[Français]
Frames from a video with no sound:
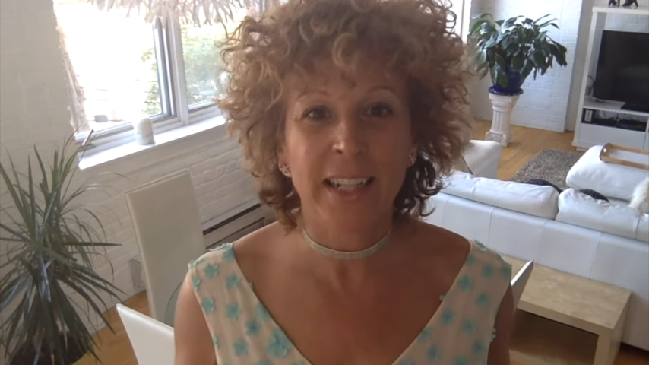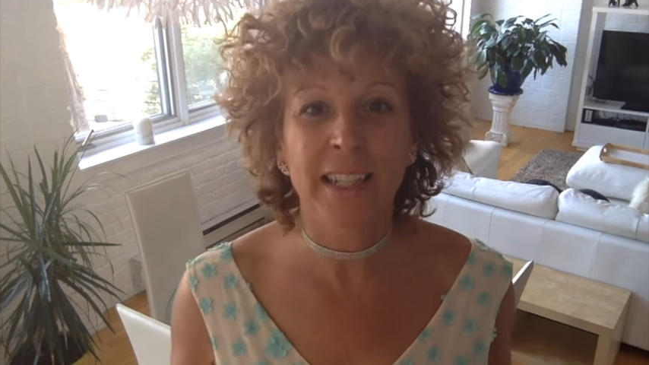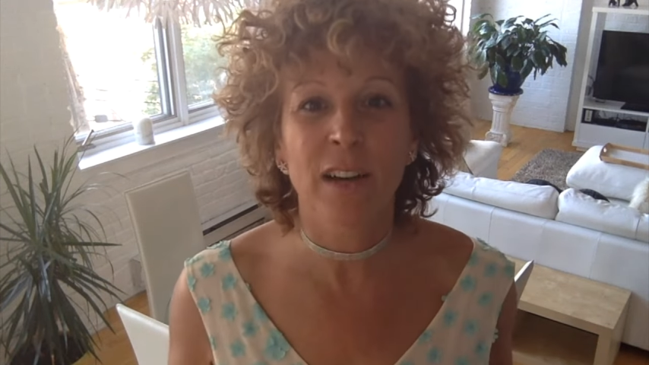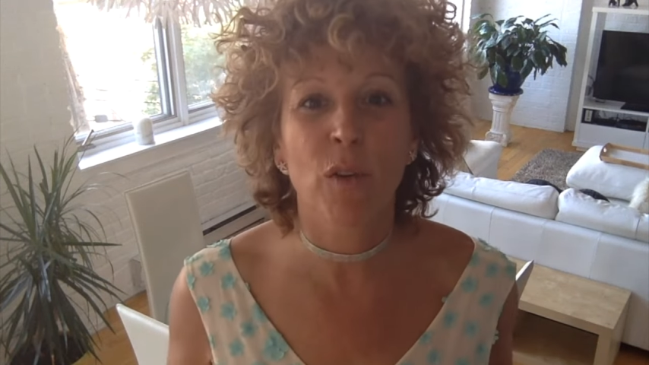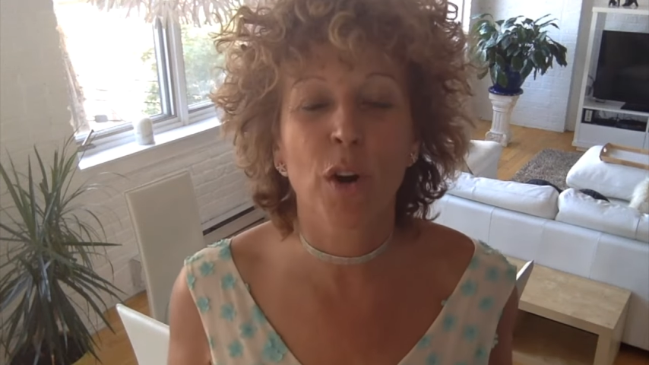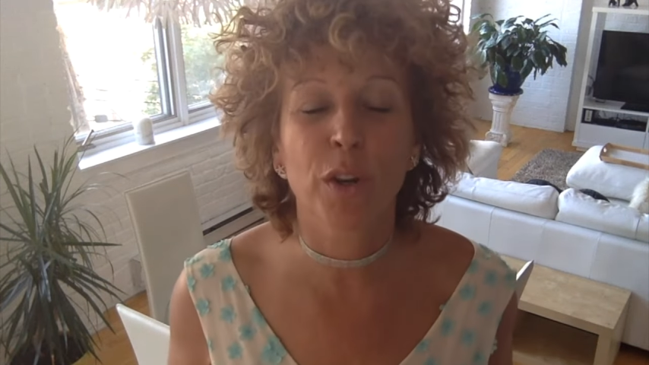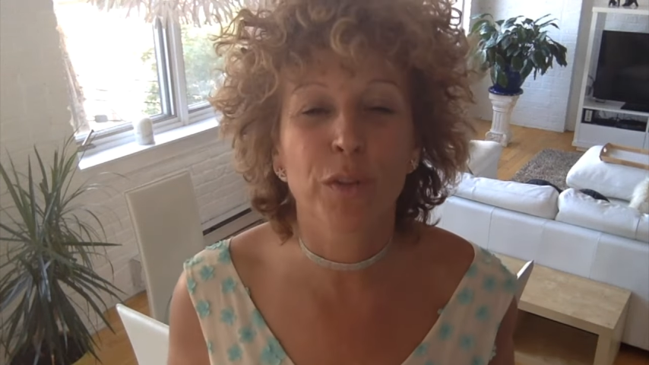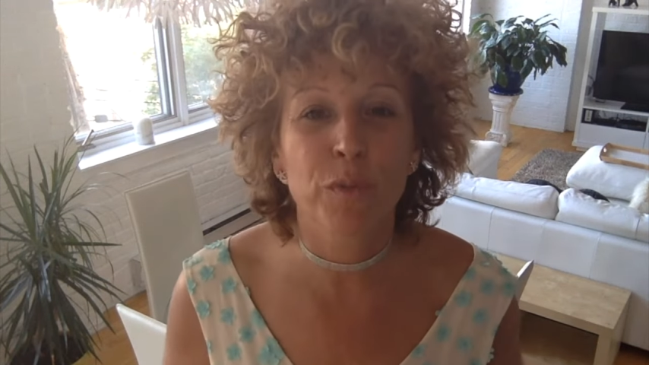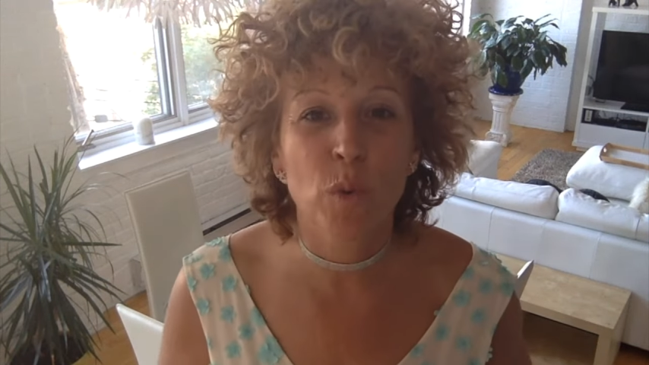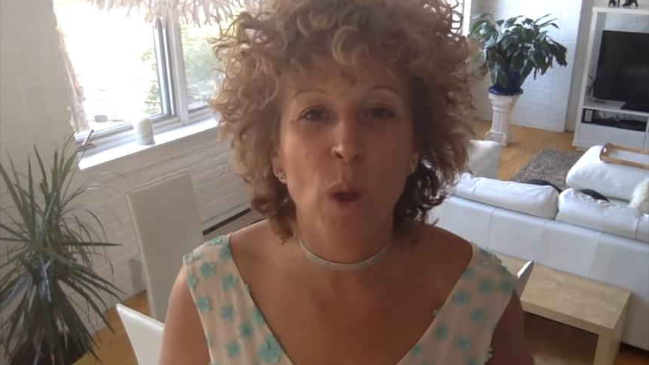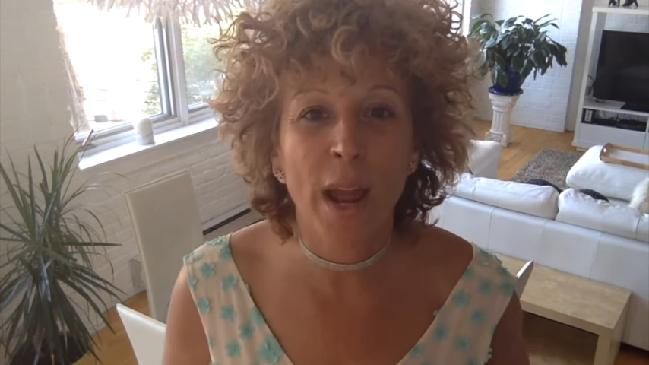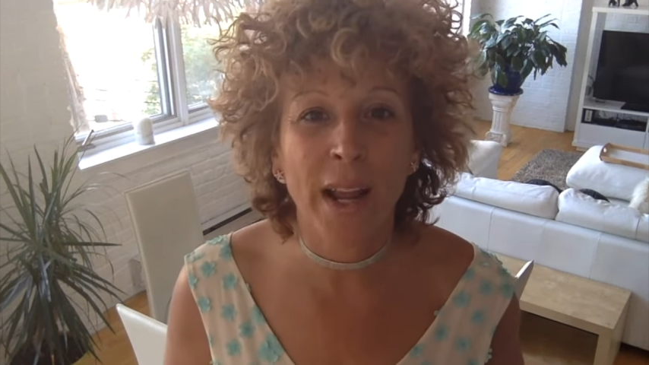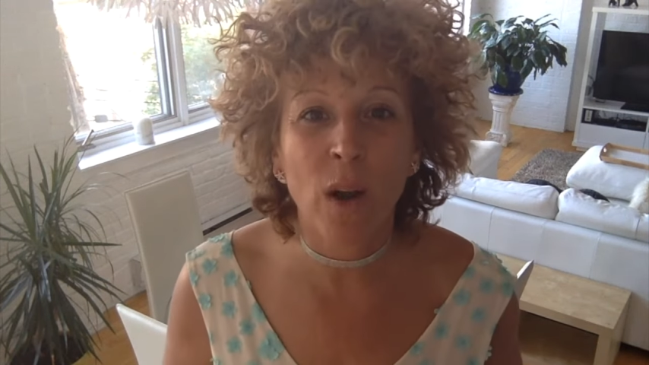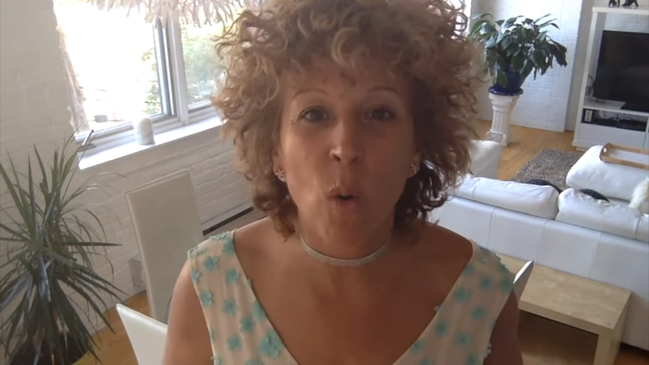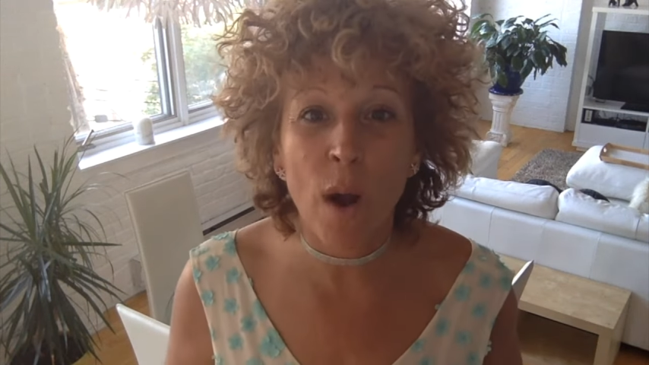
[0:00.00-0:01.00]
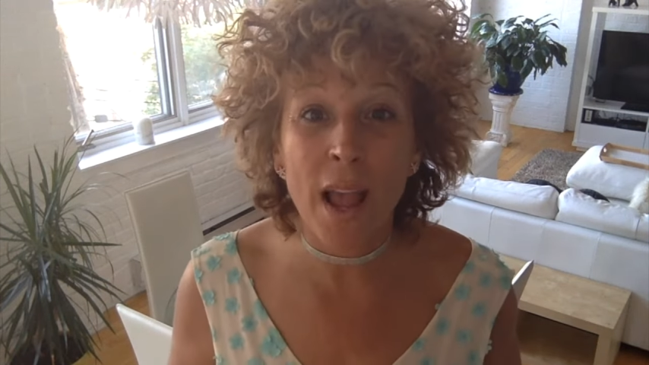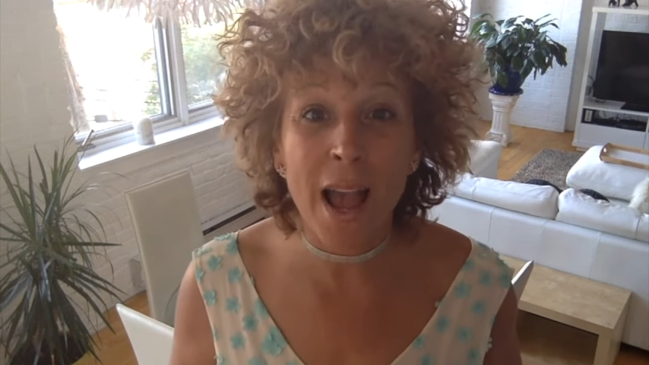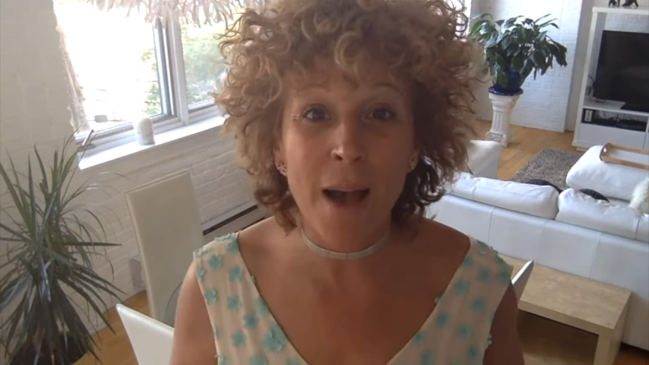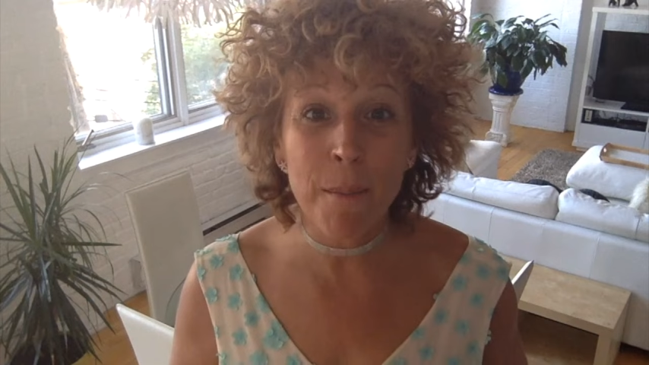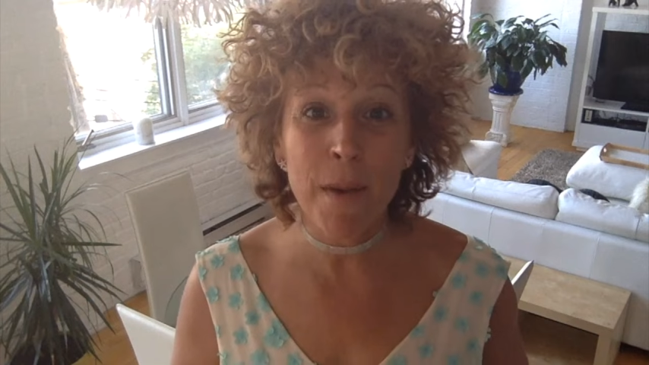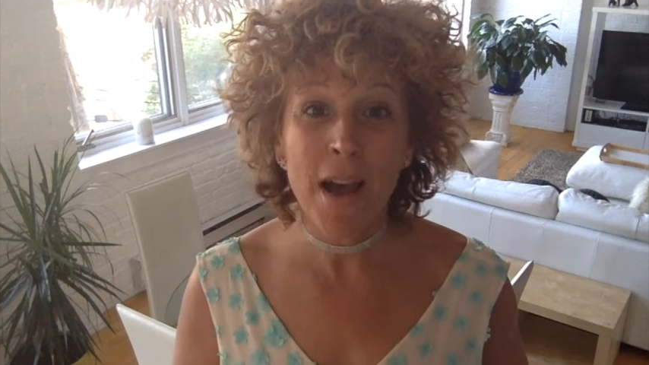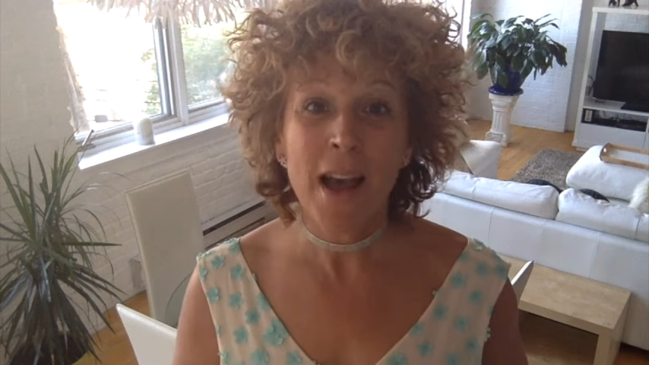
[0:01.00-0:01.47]
et d'avoir une vue
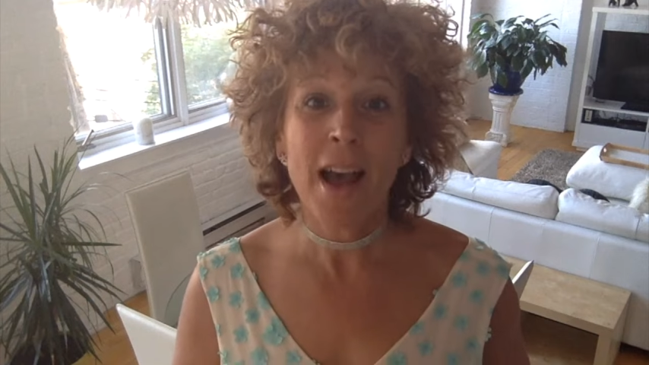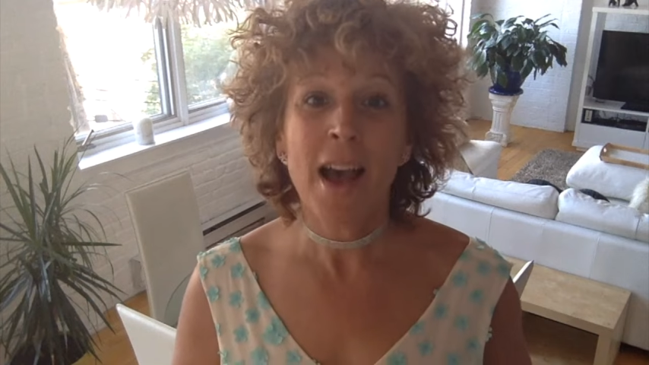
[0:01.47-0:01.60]
incroyable.